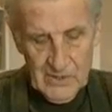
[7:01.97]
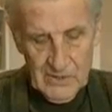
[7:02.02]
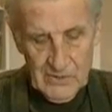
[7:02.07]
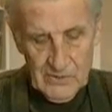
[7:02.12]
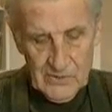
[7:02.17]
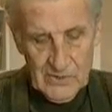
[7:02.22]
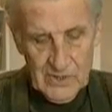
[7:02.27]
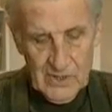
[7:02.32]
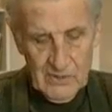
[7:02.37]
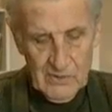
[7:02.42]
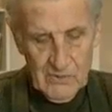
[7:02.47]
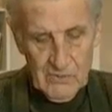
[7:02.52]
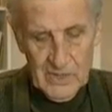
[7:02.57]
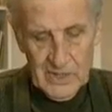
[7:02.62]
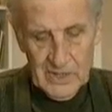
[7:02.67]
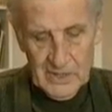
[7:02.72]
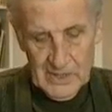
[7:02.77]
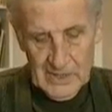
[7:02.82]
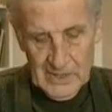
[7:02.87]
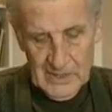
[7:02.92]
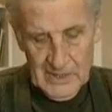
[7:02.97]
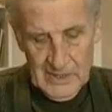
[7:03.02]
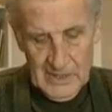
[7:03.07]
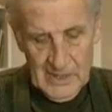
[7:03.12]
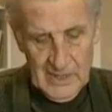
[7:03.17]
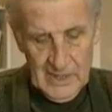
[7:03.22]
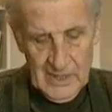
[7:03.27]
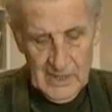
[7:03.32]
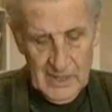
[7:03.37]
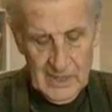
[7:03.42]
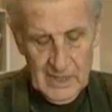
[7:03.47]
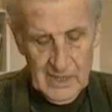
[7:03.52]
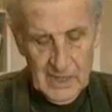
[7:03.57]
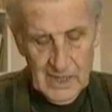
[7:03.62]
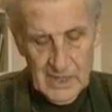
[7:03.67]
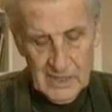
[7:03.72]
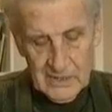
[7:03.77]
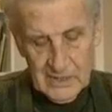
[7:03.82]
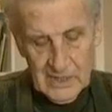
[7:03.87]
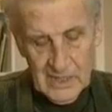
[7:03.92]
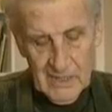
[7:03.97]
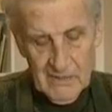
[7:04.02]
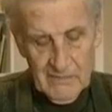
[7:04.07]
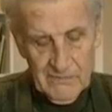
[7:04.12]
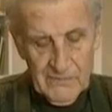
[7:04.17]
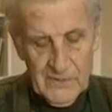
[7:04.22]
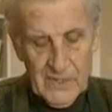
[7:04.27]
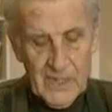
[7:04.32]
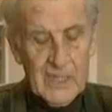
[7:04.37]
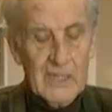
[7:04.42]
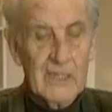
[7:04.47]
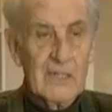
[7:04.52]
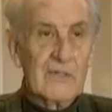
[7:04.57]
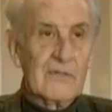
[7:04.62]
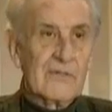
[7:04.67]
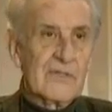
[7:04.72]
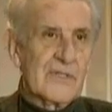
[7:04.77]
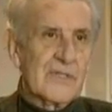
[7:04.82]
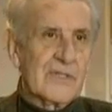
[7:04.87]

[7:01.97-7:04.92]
de los 50 y hasta el final de los